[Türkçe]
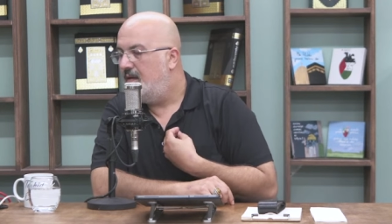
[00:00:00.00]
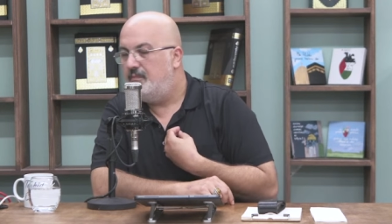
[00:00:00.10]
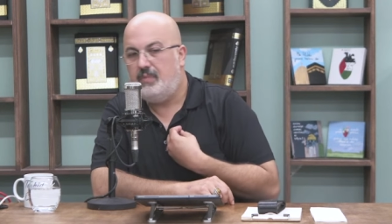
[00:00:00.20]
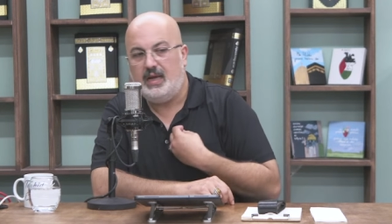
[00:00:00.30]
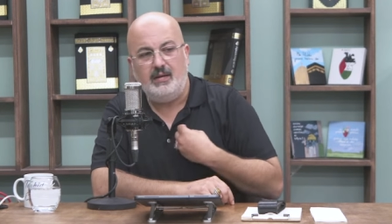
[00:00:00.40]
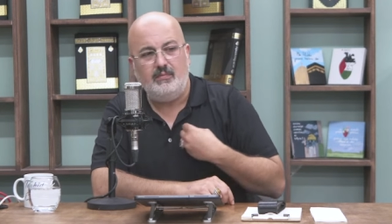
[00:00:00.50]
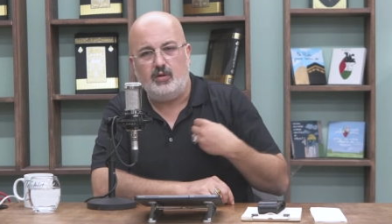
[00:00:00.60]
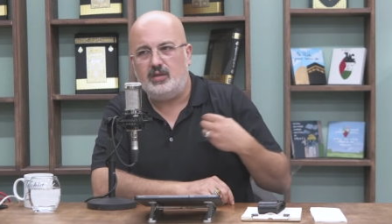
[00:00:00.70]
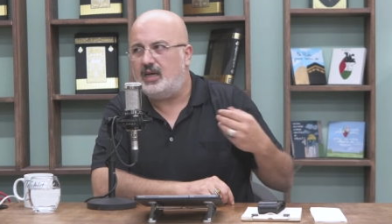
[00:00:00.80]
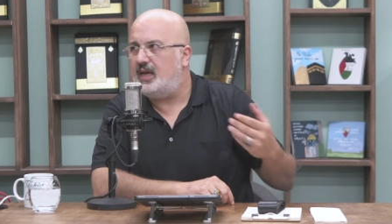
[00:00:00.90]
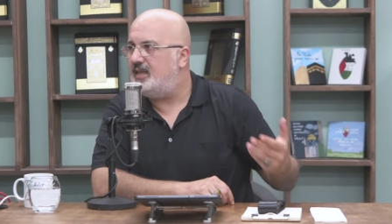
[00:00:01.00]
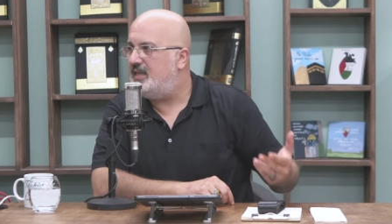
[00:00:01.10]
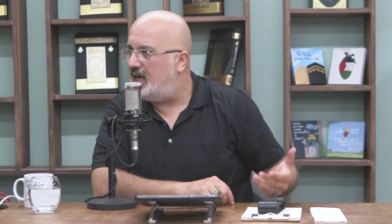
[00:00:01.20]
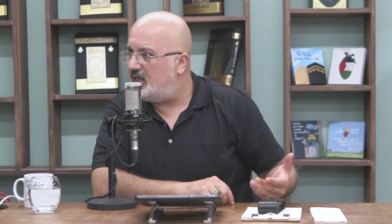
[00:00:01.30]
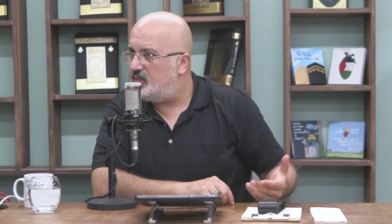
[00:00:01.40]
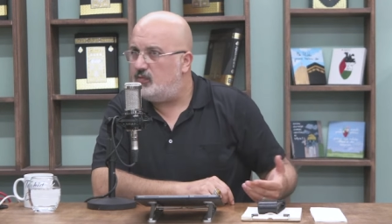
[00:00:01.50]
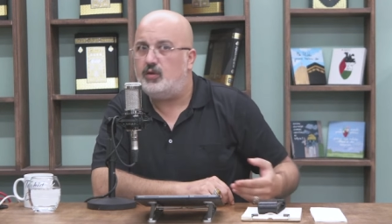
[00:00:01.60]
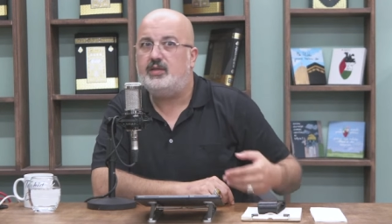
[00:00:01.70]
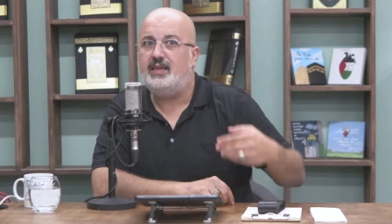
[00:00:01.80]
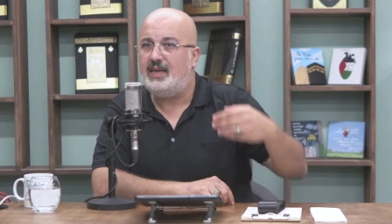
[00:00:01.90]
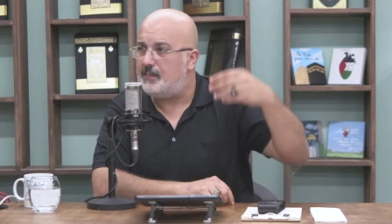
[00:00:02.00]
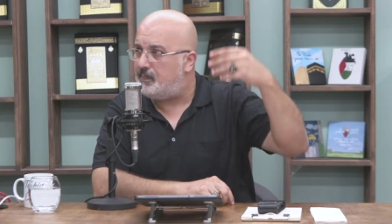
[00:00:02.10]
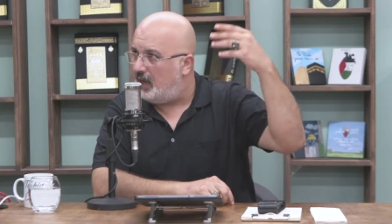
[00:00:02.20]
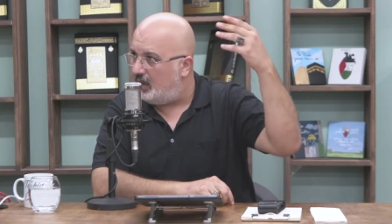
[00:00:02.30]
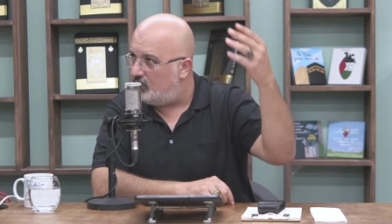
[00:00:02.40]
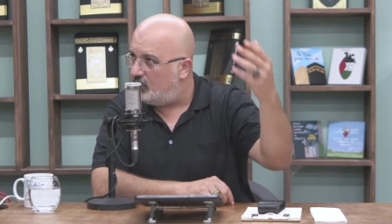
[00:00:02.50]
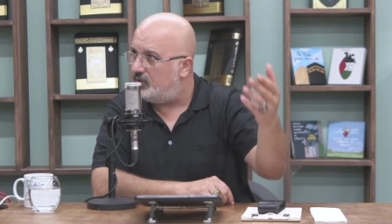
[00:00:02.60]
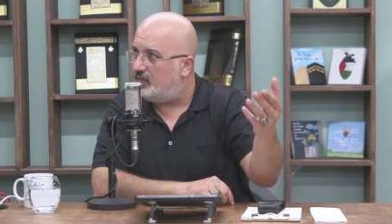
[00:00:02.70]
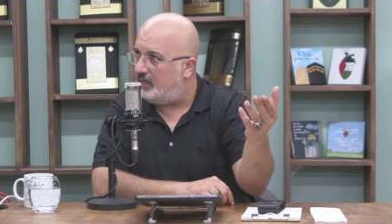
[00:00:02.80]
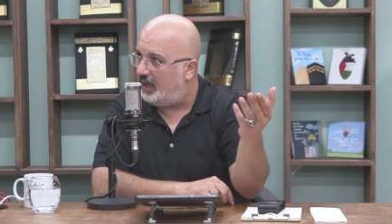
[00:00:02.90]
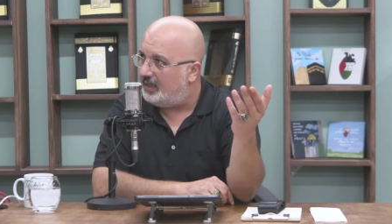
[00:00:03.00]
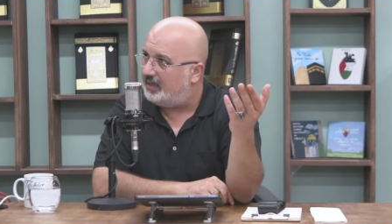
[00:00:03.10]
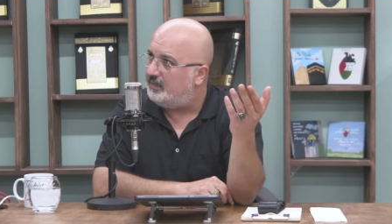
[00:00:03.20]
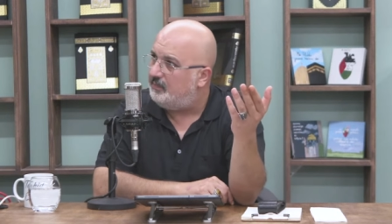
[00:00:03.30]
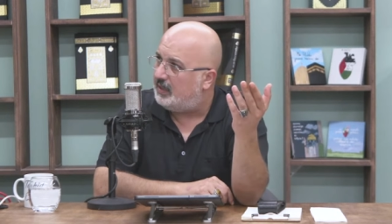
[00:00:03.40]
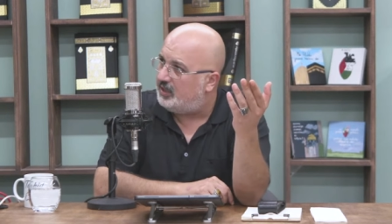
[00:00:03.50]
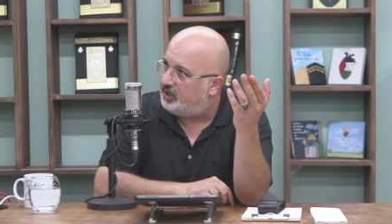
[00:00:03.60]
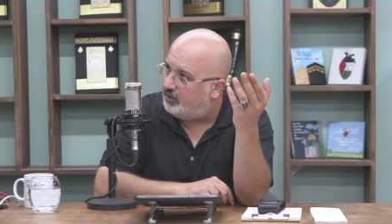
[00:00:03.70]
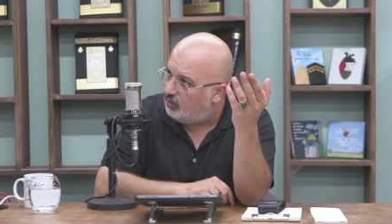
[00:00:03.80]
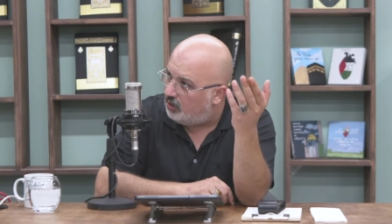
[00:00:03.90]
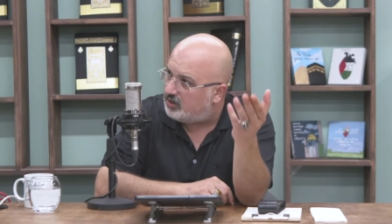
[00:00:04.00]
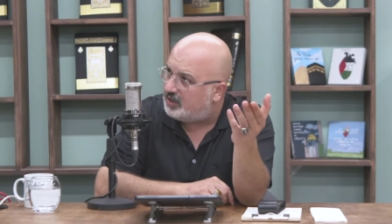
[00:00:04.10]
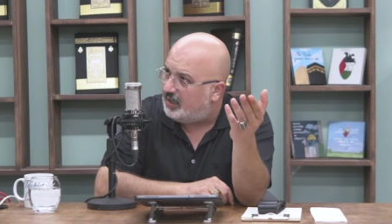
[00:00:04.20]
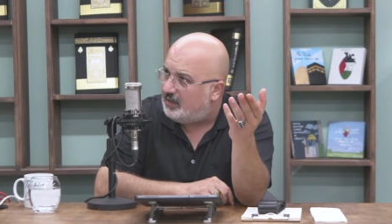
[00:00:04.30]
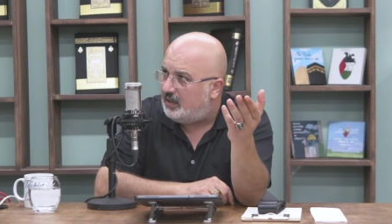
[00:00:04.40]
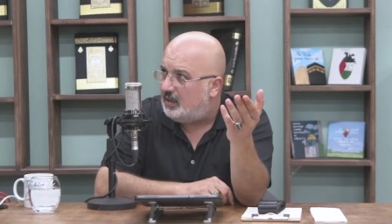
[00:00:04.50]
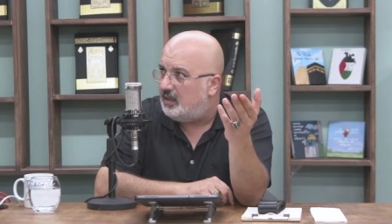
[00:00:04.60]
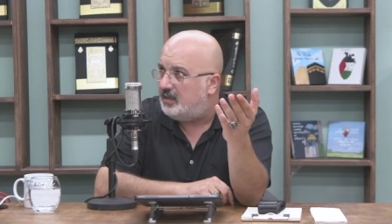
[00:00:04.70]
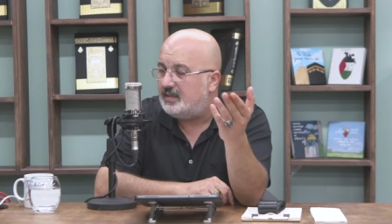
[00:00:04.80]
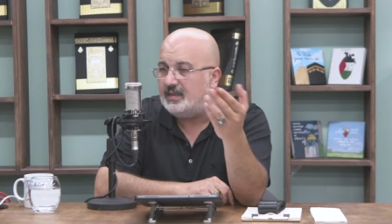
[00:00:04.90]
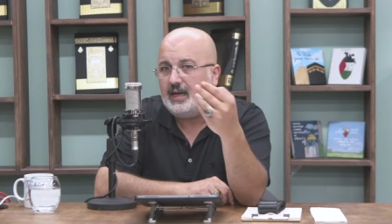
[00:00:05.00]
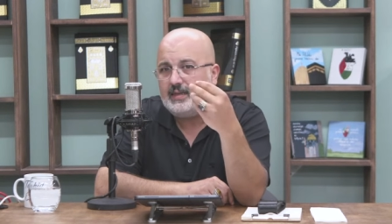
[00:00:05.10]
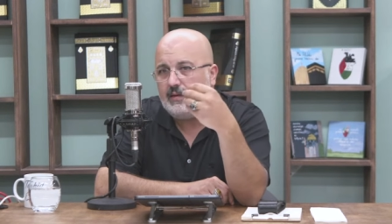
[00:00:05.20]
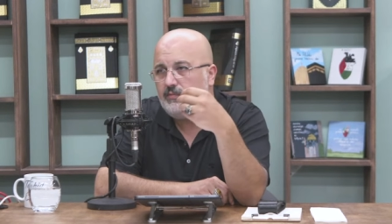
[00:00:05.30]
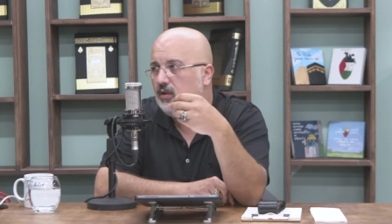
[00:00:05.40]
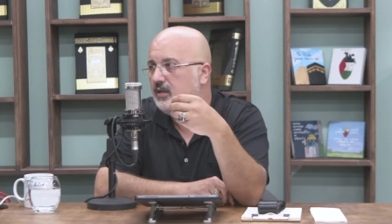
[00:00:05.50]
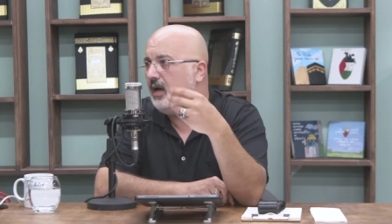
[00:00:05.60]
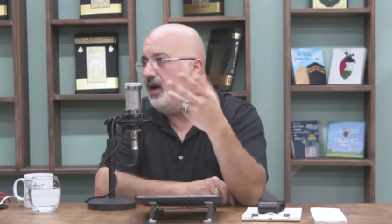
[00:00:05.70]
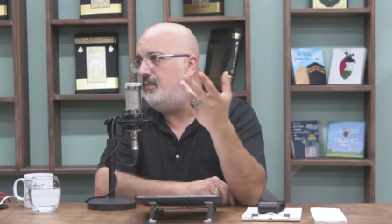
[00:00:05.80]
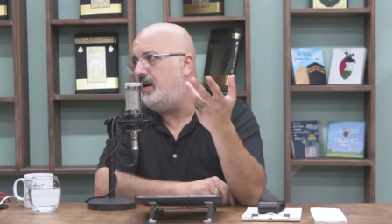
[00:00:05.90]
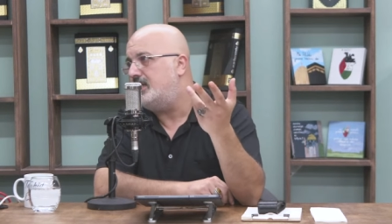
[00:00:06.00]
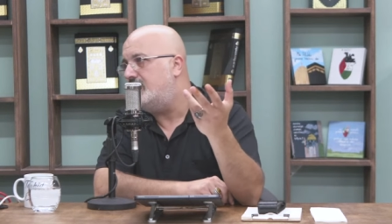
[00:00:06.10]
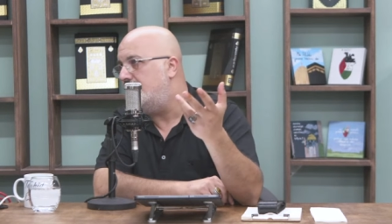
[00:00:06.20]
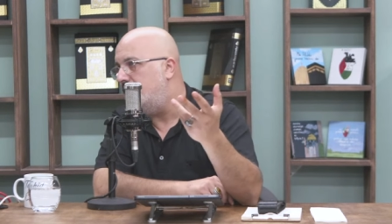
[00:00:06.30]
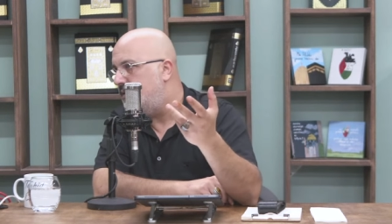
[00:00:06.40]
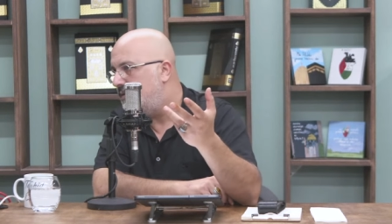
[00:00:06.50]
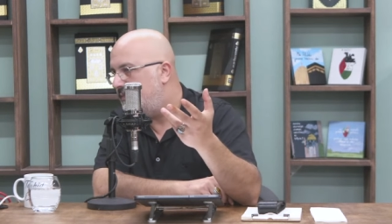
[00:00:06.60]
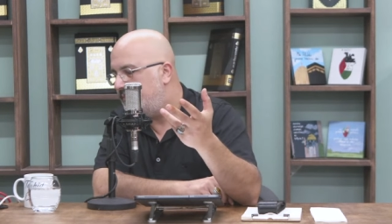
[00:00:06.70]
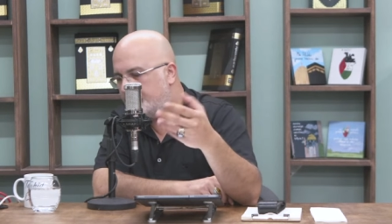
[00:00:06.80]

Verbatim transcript: Benim bunlara ihtiyacım yok. Direkt bağlıyorum, bağladım ben işi diyorsan zaten buna da ahmaklık denir.